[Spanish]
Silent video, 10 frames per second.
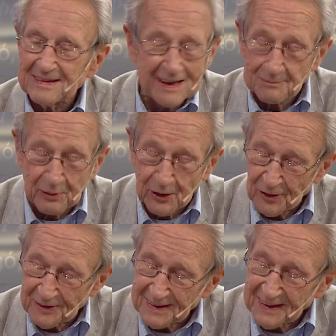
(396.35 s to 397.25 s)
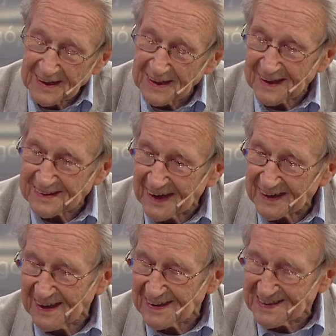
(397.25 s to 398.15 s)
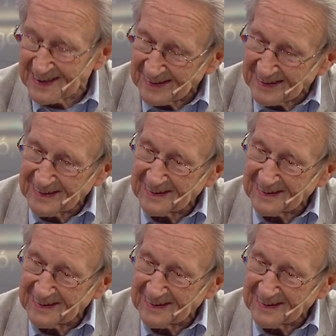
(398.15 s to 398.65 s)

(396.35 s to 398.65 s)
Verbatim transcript: De, perdón, de 3 de la tarde a 7.